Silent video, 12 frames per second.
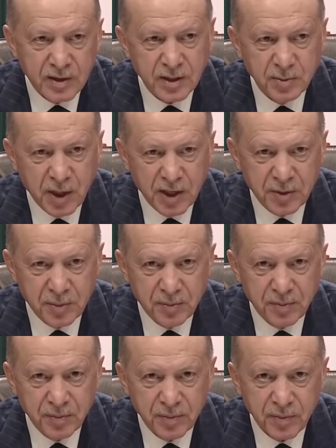Aziz milletim,
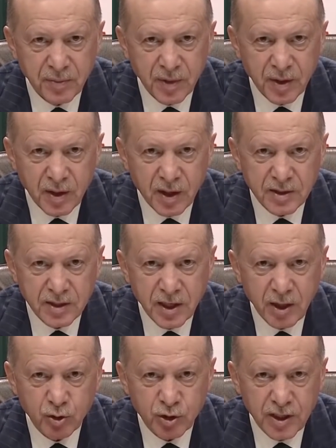
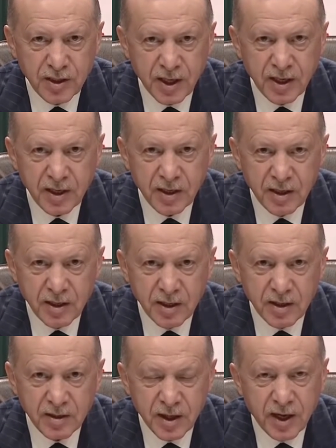asgari ücrette
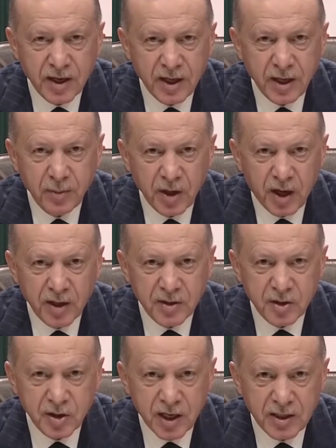tarihi bir
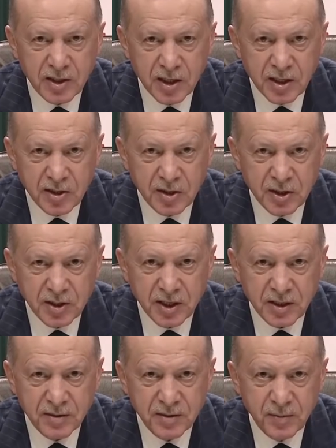artışı
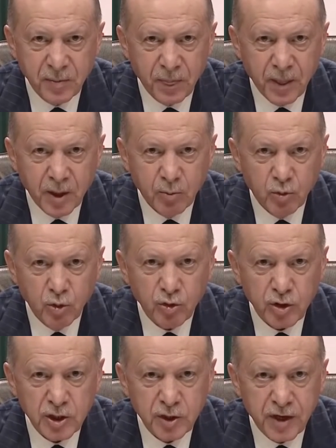gerçekleştirirken
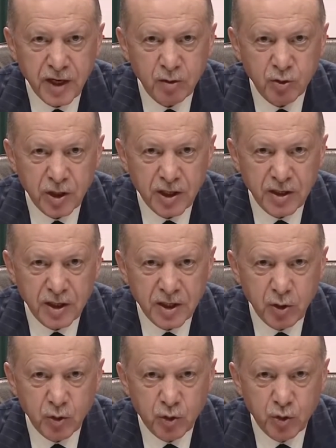bunun işveren
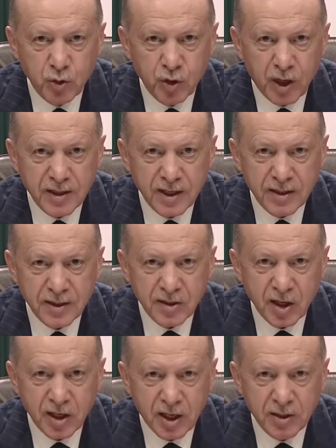üzerindeki yükünü
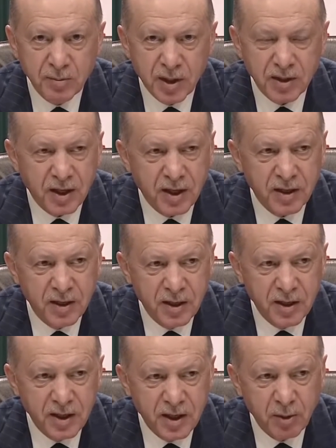azaltacak adımları da
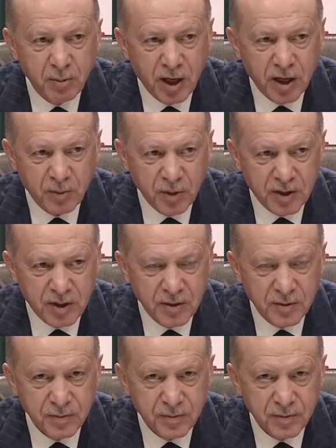imal etmedik.